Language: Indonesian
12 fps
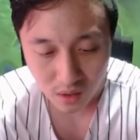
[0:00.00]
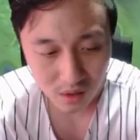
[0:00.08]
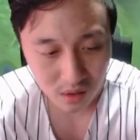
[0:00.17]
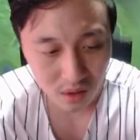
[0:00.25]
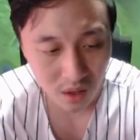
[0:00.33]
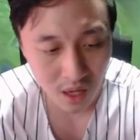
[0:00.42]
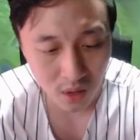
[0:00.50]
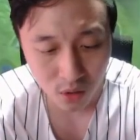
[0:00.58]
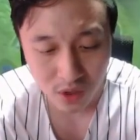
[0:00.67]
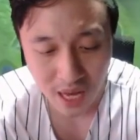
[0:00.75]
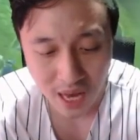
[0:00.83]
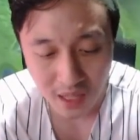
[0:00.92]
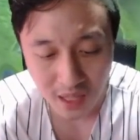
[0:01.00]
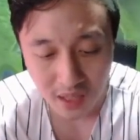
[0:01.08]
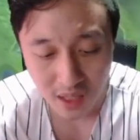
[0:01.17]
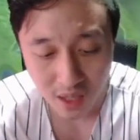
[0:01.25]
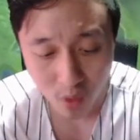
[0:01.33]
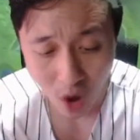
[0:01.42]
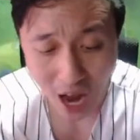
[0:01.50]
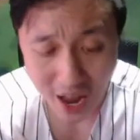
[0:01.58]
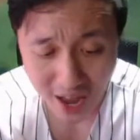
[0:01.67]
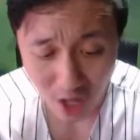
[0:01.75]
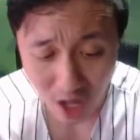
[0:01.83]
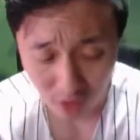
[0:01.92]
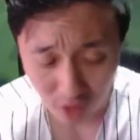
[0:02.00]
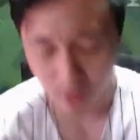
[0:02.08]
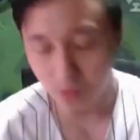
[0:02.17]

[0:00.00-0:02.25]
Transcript: Terlalu sakit. Ya. Wah, cok